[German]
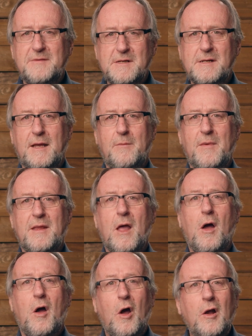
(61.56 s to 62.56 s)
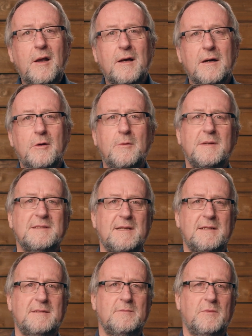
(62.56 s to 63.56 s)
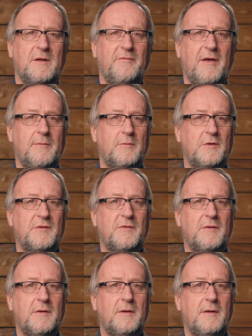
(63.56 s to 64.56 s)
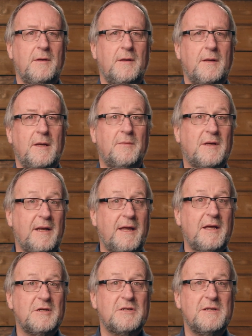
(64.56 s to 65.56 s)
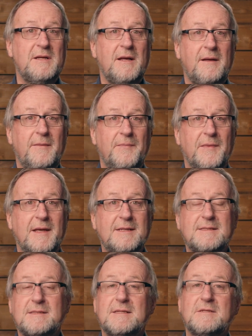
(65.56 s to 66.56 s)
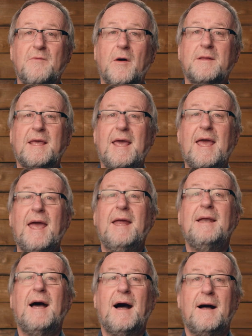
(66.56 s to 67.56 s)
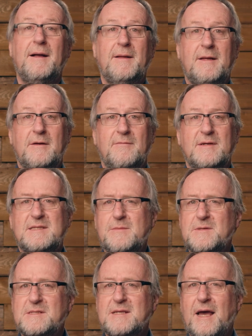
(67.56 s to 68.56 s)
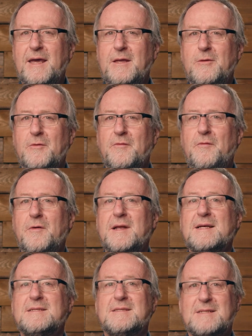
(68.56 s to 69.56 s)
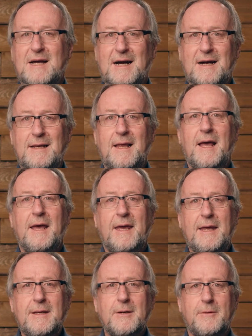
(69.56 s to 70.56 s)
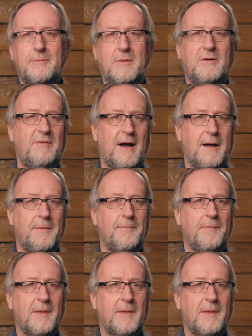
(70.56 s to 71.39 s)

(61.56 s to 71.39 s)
wirklich mit Hölle übersetzen werden muss. Im Griechischen ist es das Wort Gehenna, was die Bezeichnung für das Tal Hinnom war.